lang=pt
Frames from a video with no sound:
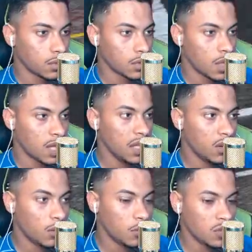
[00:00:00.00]
Ih,
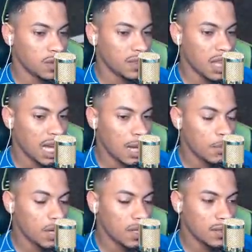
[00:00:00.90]
combustível tá acabando.
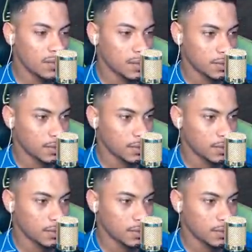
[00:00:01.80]
Aí, mano,